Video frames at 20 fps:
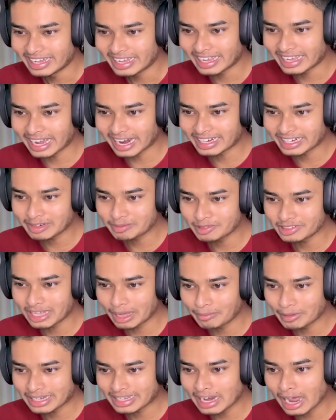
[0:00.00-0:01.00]
এই কাঠের মধ্যে
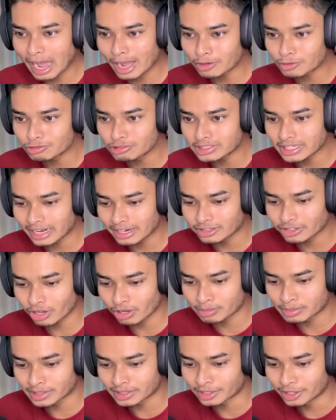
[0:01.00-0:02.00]
আমাকে না আগুন জ্বালাতে
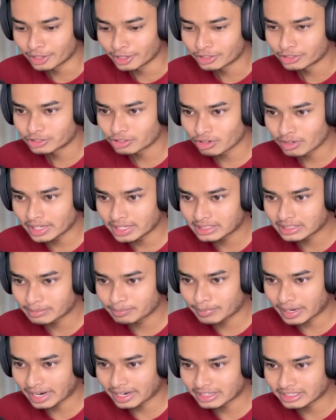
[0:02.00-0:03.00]
হবে চলো এই যে
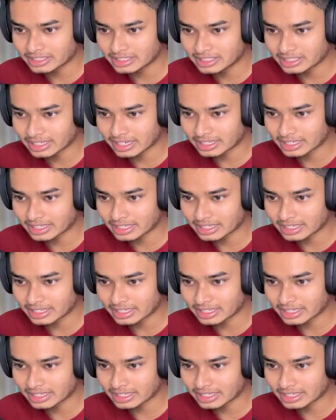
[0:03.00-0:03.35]
বার্ন স্টিক